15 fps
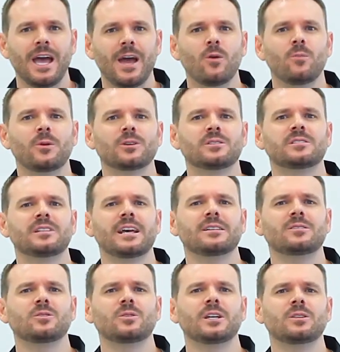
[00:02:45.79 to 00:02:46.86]
é o
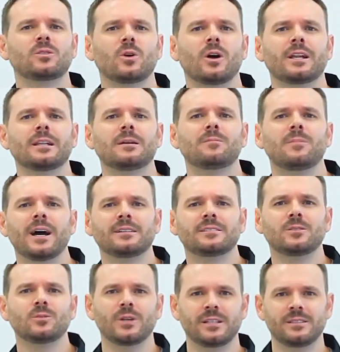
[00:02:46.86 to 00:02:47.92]
processo que torna mais
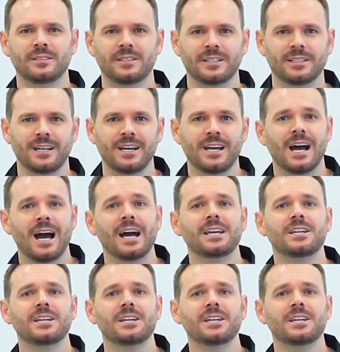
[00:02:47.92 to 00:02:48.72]
endurecida a